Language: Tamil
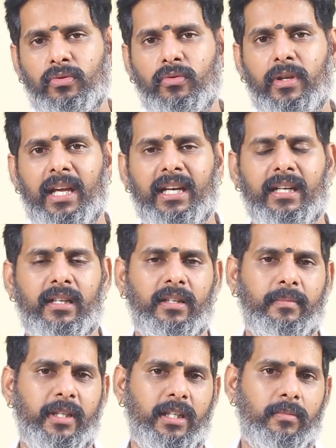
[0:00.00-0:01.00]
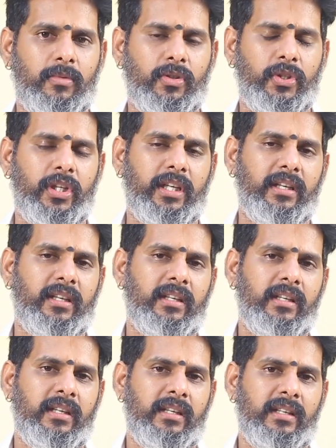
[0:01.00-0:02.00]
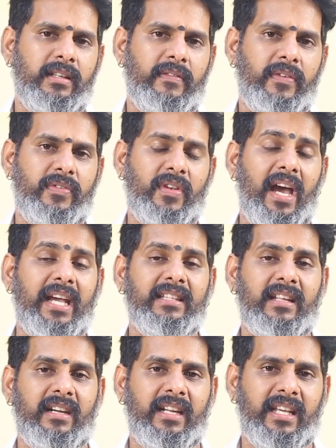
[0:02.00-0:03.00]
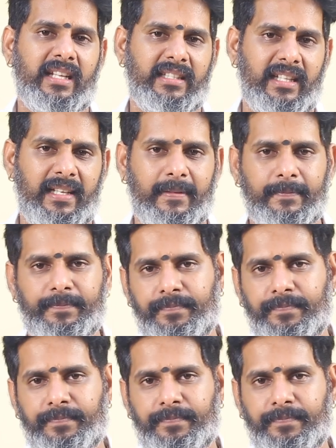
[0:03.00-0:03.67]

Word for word: சூரிய கிரகணம் இருக்கும்போது சாயந்தர நேரத்தில்